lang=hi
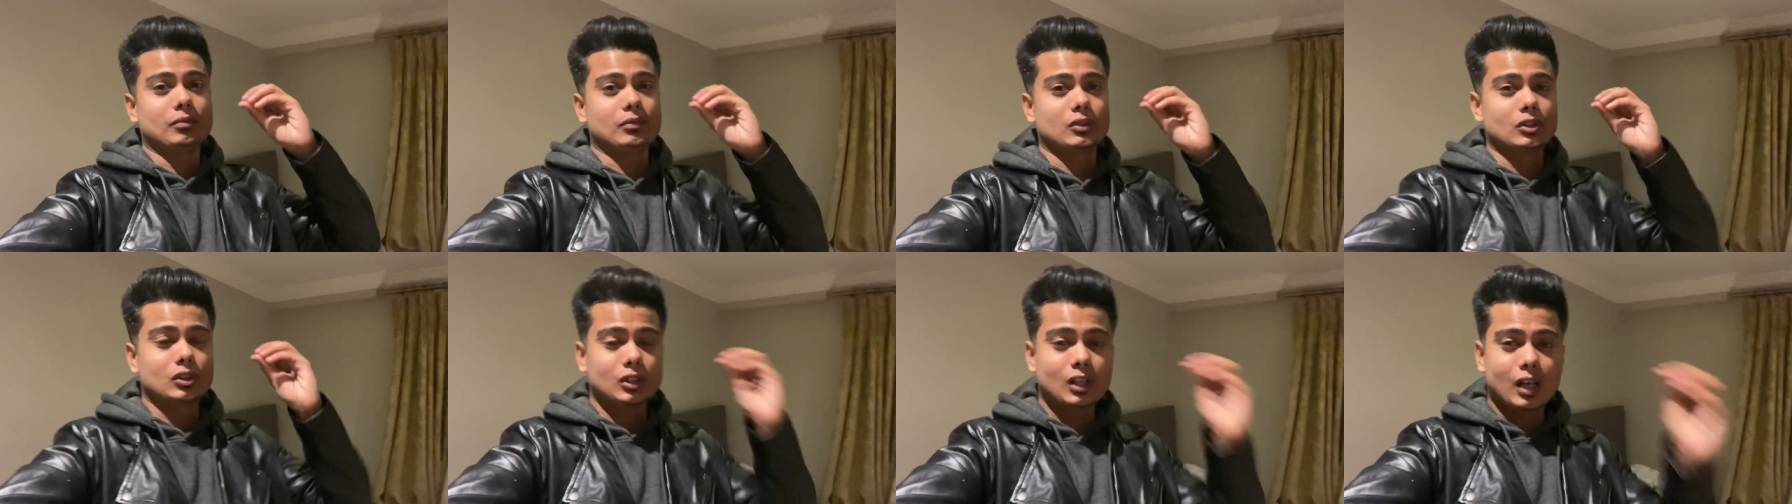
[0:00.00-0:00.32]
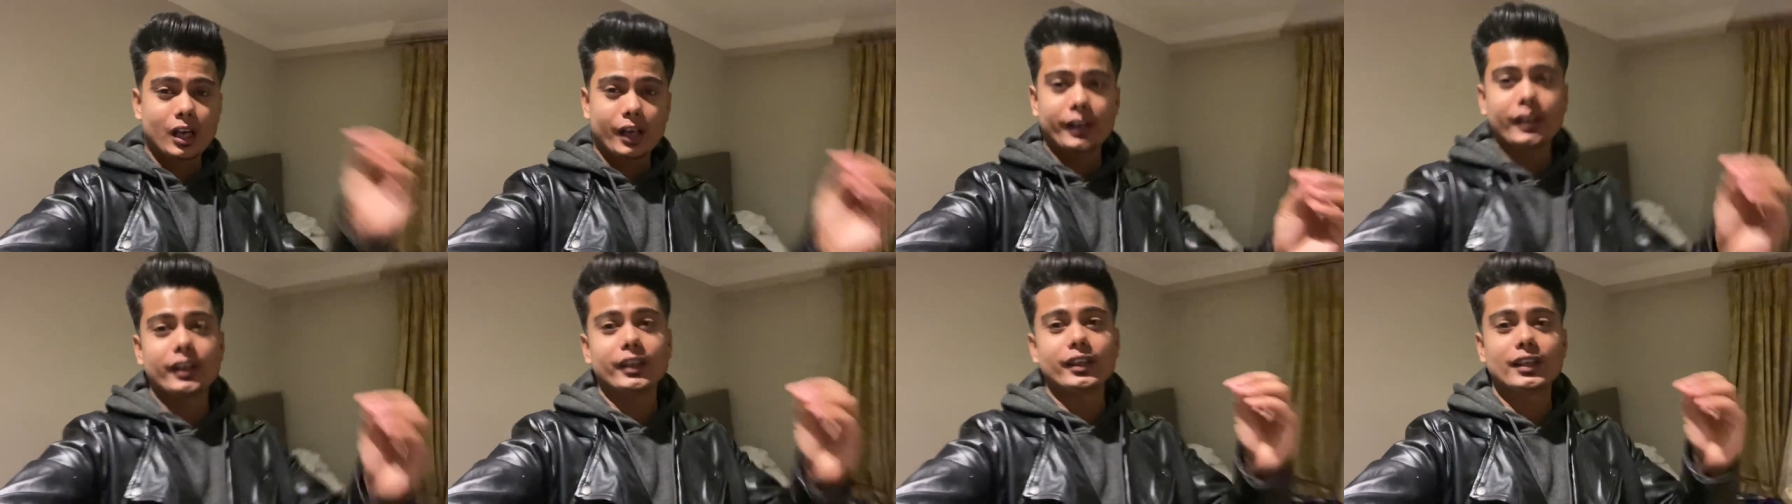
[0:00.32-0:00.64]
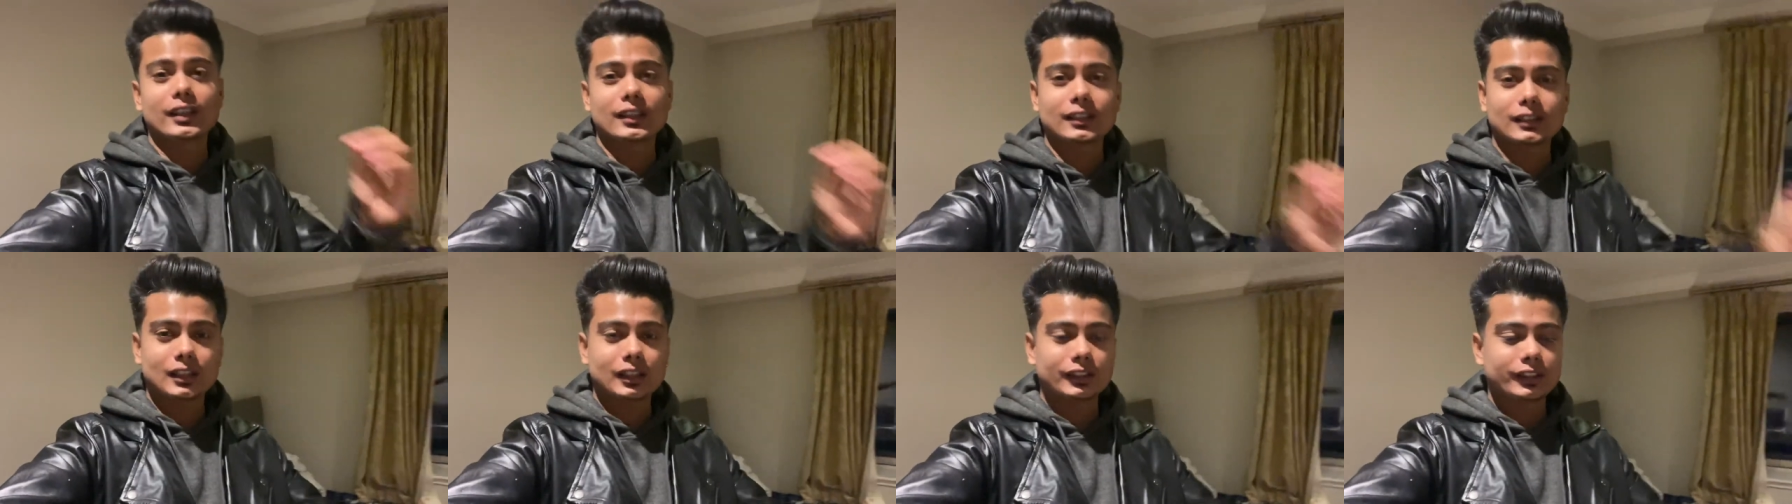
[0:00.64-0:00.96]
सारे एक
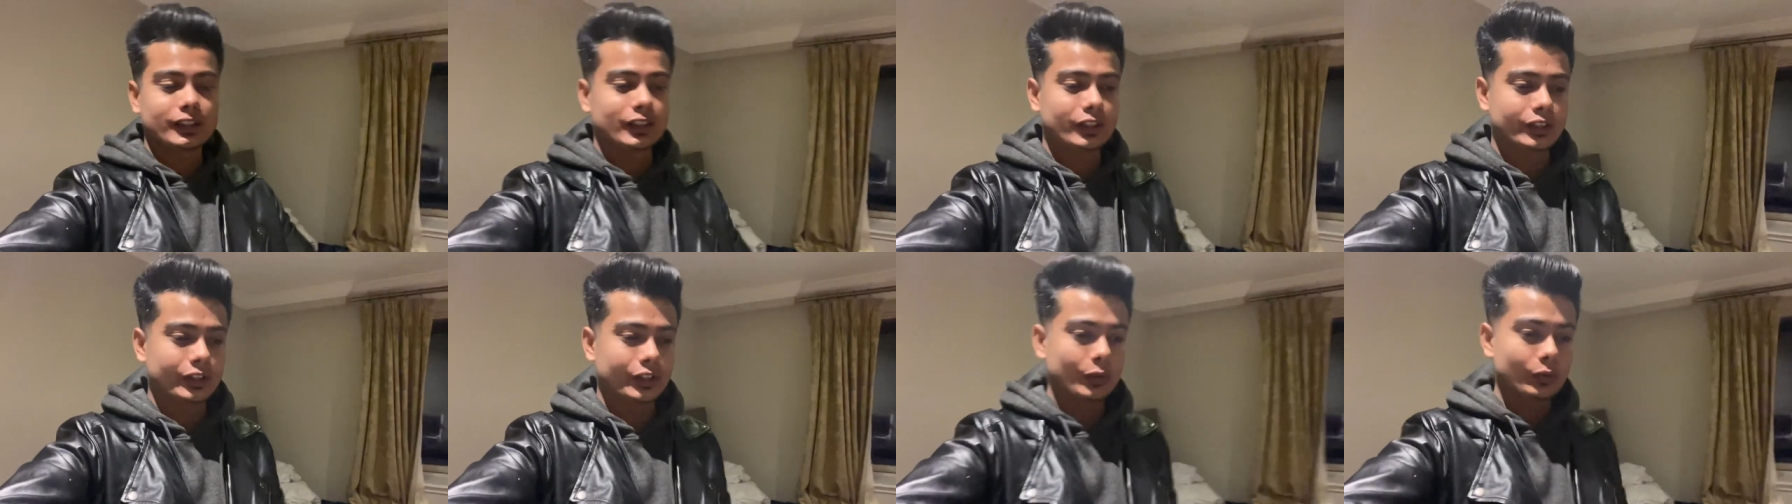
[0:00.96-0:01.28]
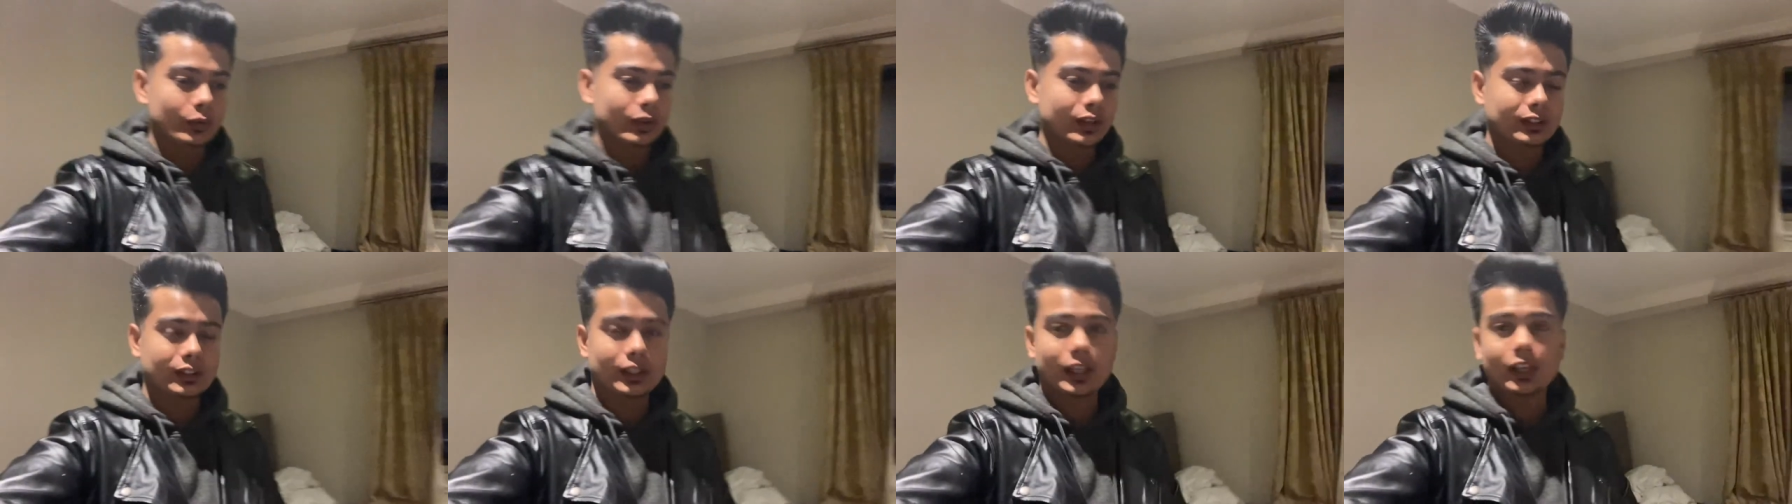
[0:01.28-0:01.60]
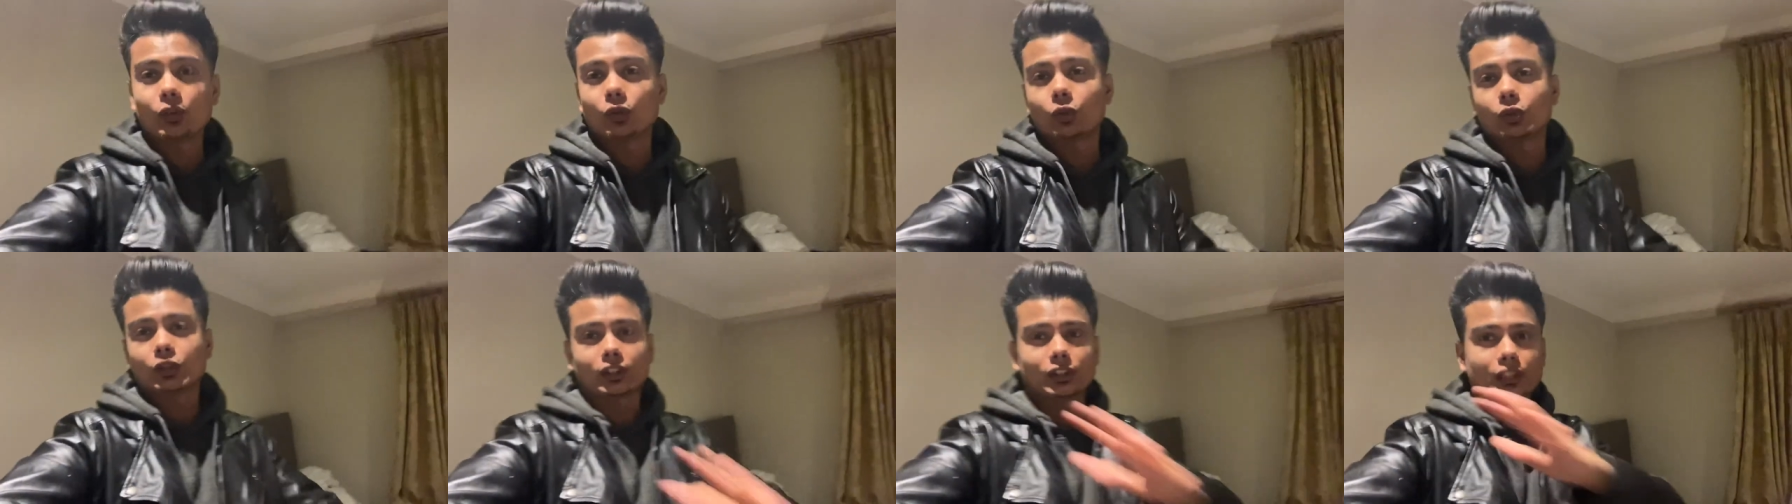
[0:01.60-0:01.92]
साथ इकट्ठे हुए हैं शायद
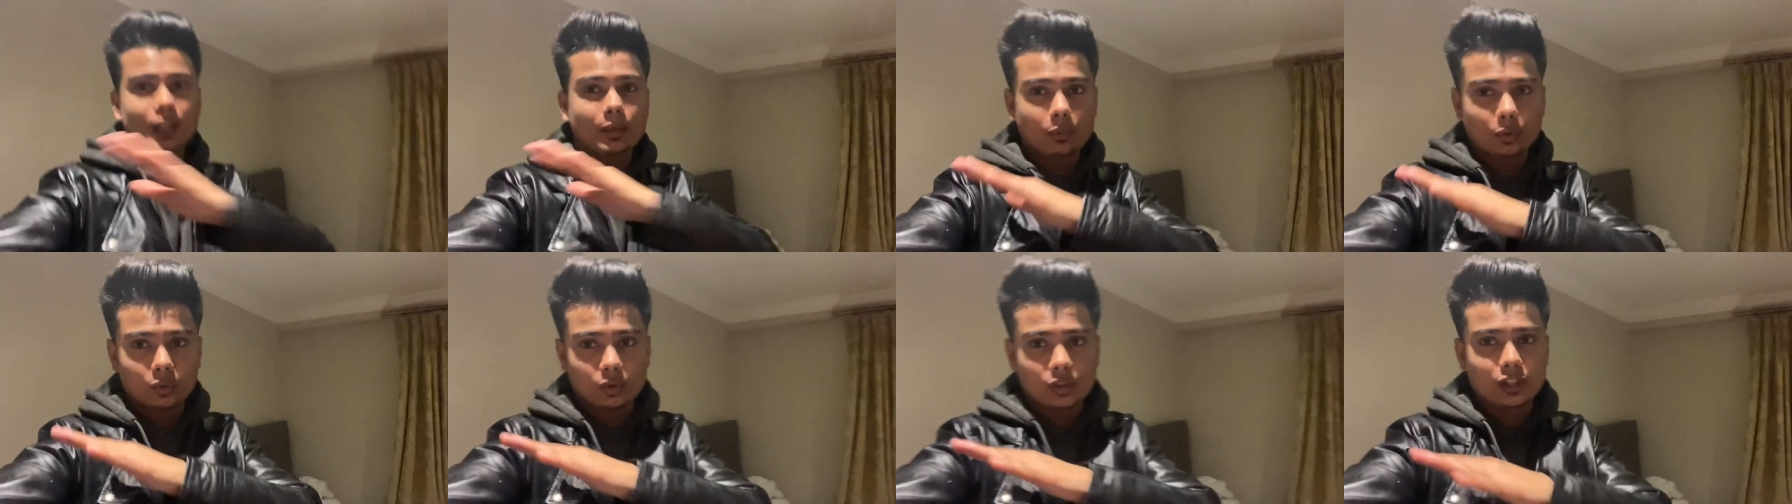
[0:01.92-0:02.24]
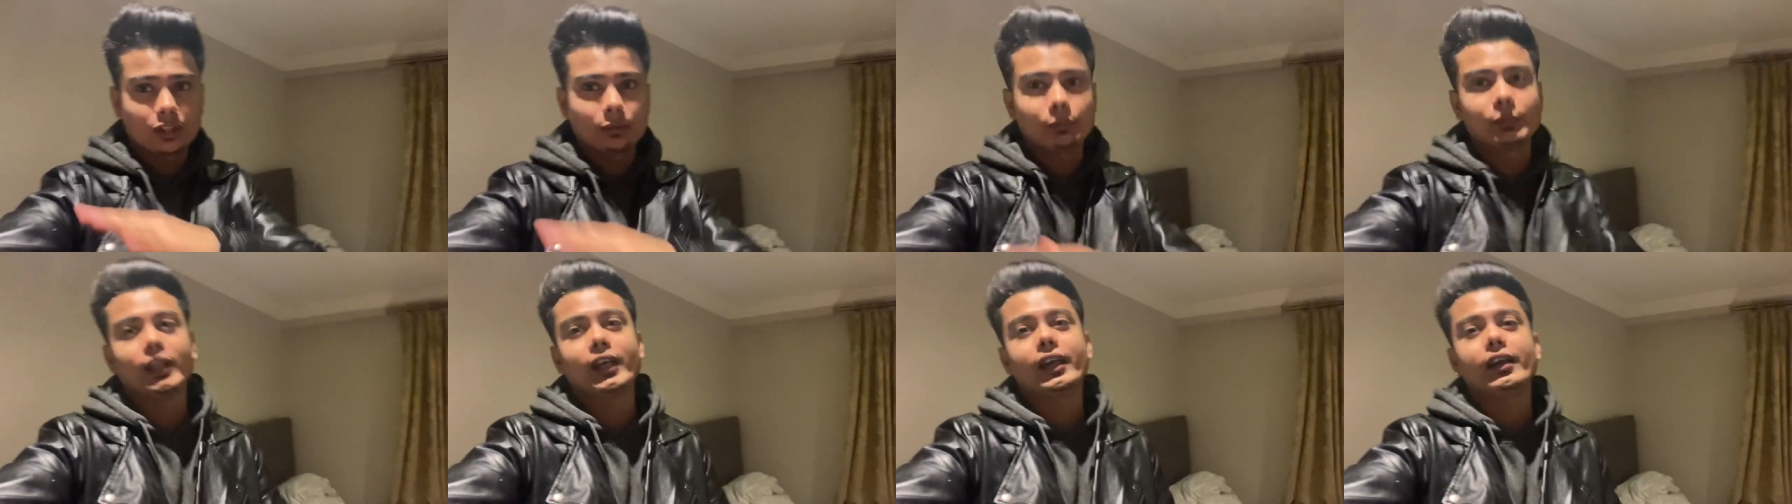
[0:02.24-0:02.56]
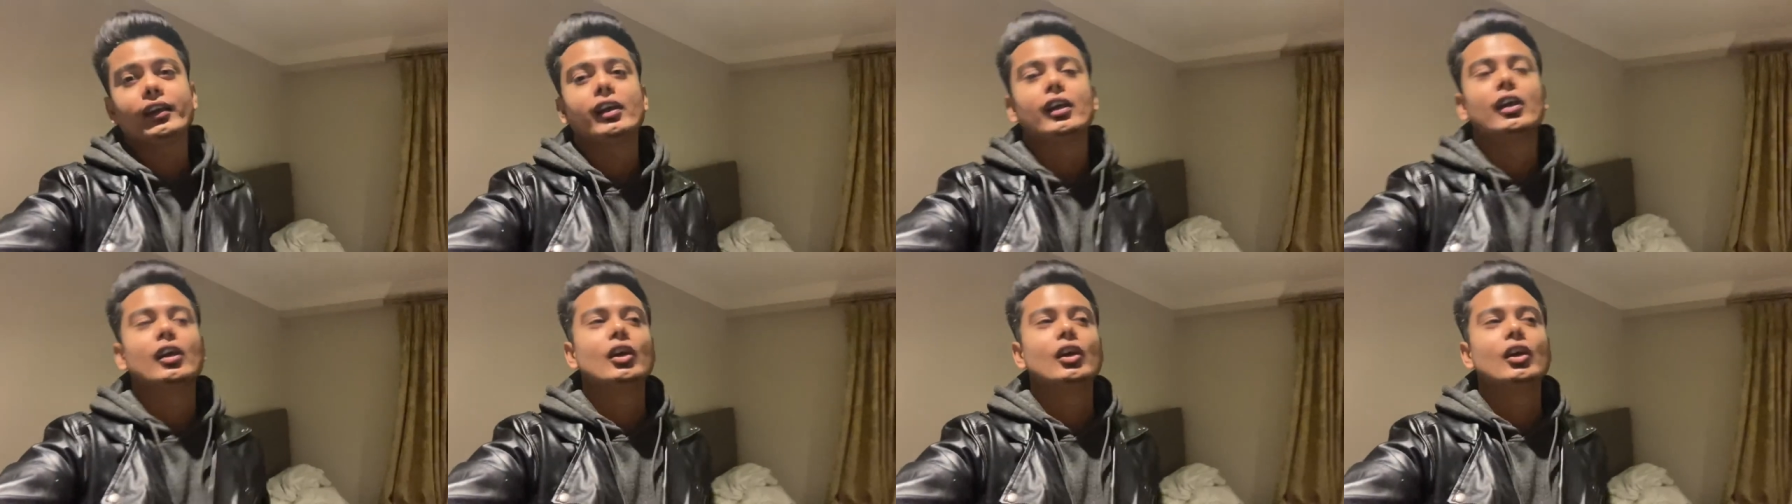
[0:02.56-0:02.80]
हो सकता है मुक्तेश भी आए